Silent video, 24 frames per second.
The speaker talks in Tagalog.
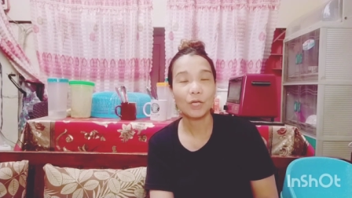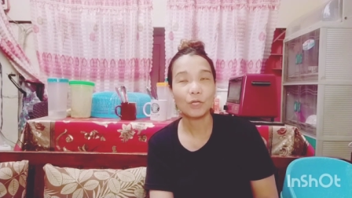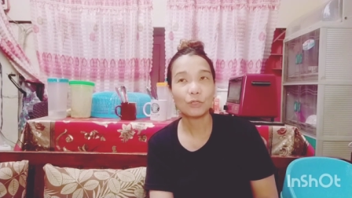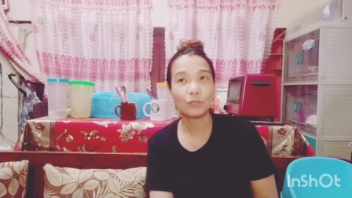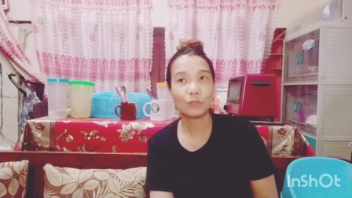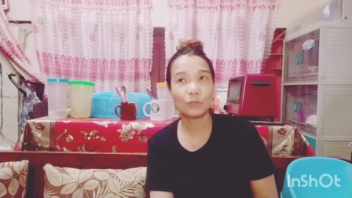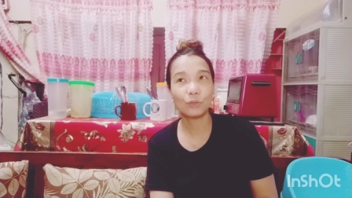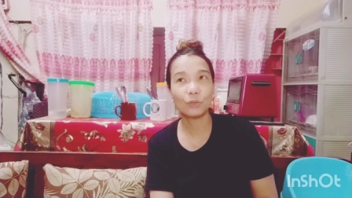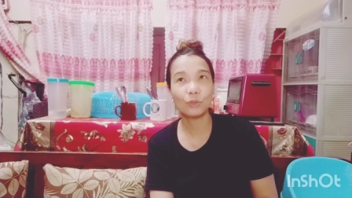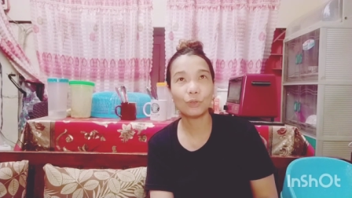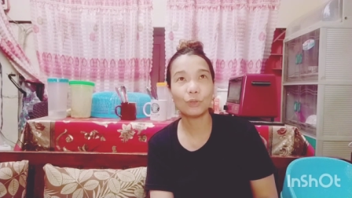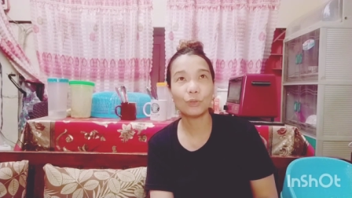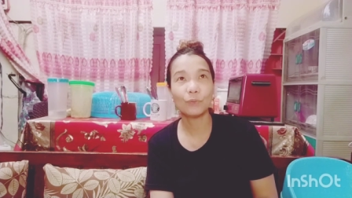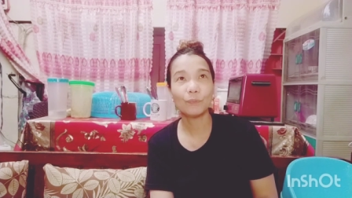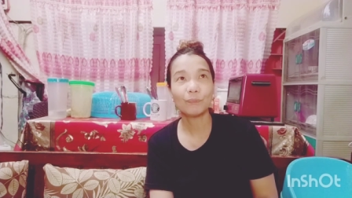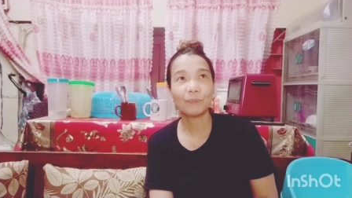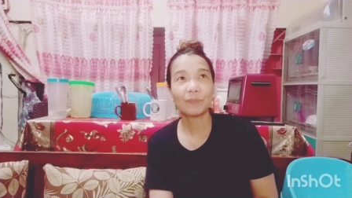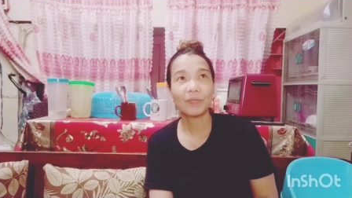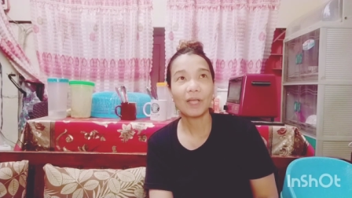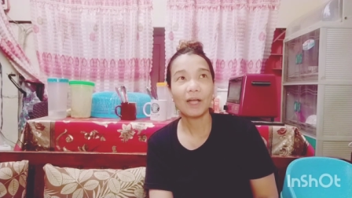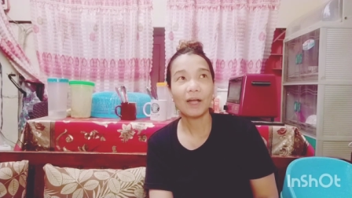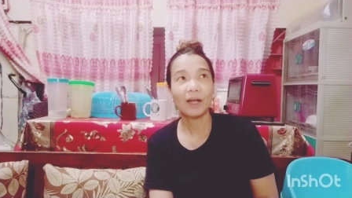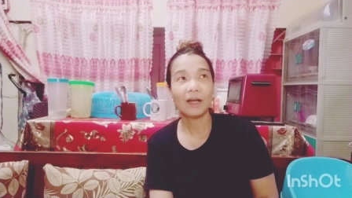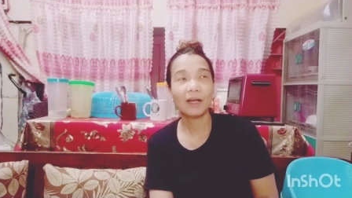So,
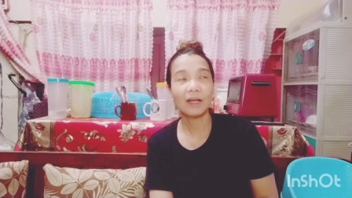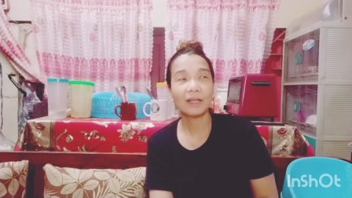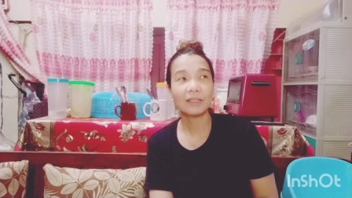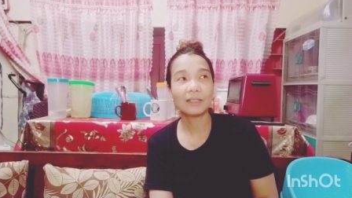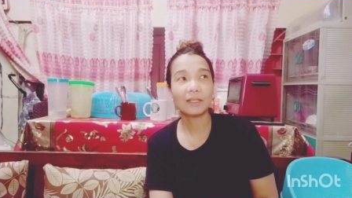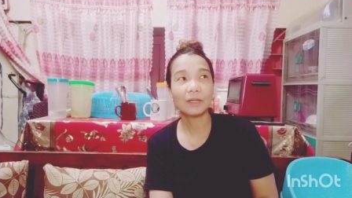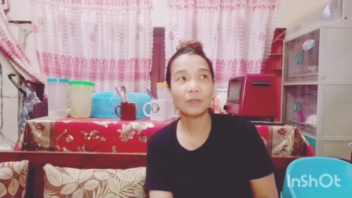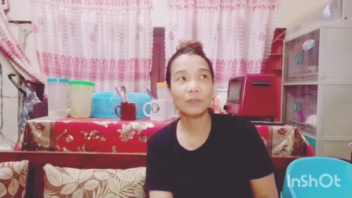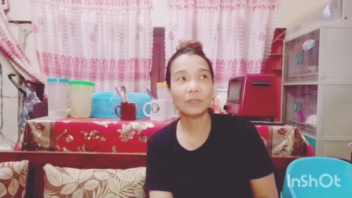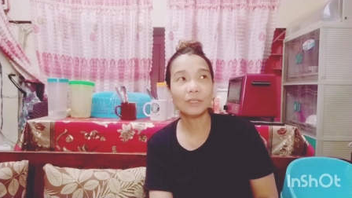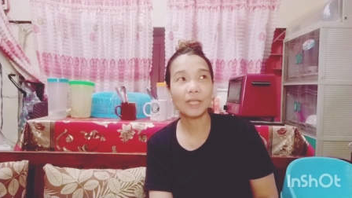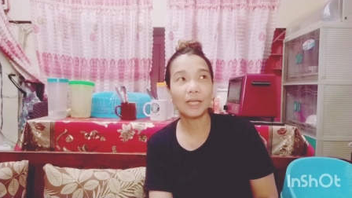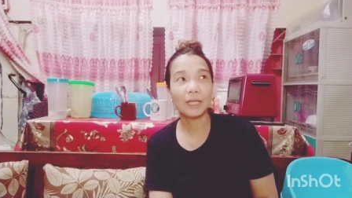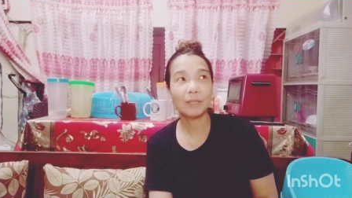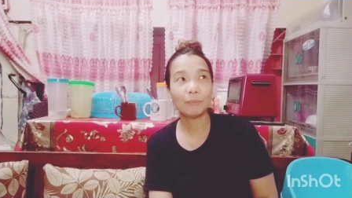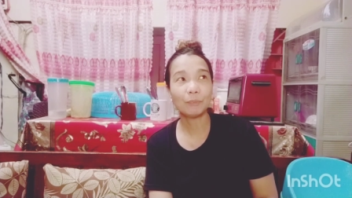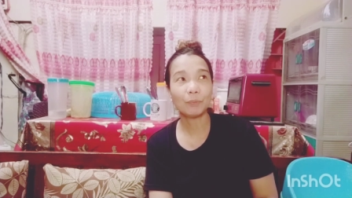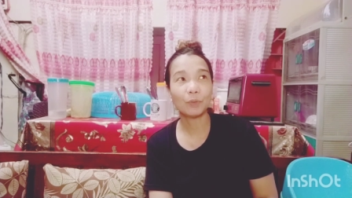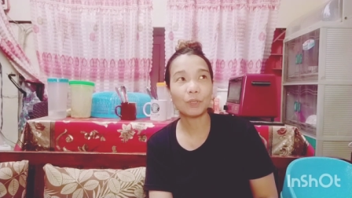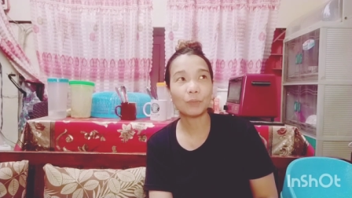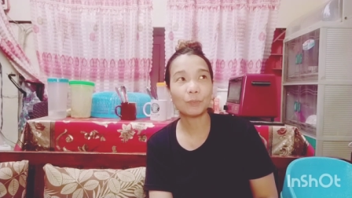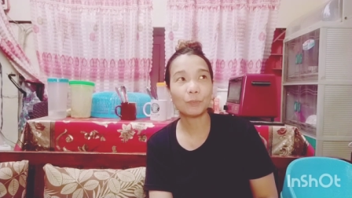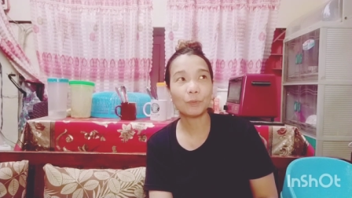uh, sa online po,